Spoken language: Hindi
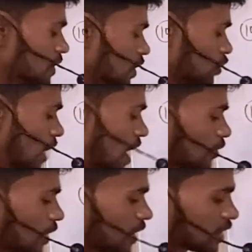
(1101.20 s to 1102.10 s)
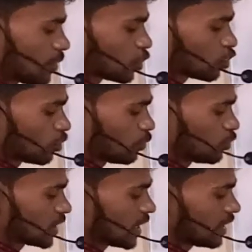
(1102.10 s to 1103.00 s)
तो आपका इसका व्यतक्रम
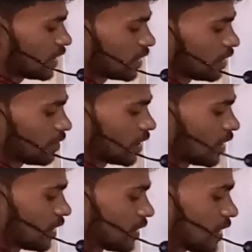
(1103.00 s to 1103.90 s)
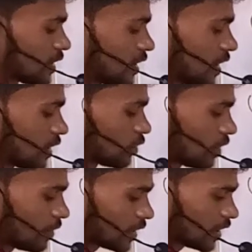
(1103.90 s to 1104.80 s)
पूछा है एट्टी वन का इक्यासी का तो एक
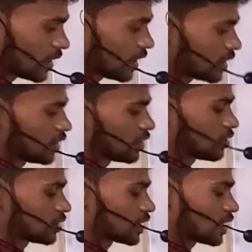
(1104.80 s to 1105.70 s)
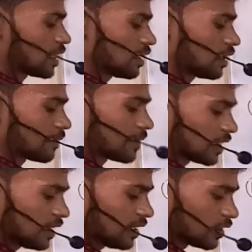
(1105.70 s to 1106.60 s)
बटे इक्यासी चौंसठ का एक
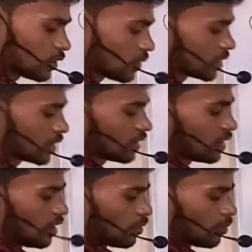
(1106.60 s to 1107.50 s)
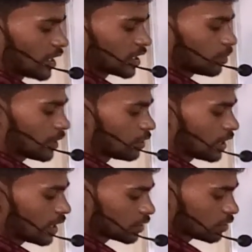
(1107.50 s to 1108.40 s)
बटे चौंसठ मल्टीप्लाई हो
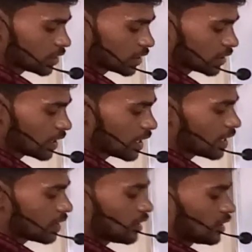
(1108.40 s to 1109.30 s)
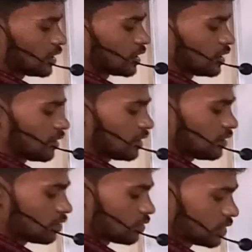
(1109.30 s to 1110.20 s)
जाएगा चौंसठ इस साइड आएगा एट्टी वन
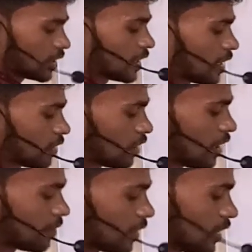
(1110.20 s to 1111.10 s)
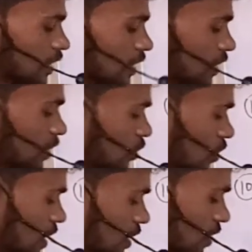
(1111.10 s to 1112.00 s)
उस साइड आएगा तो आपका यही रेशियो होगा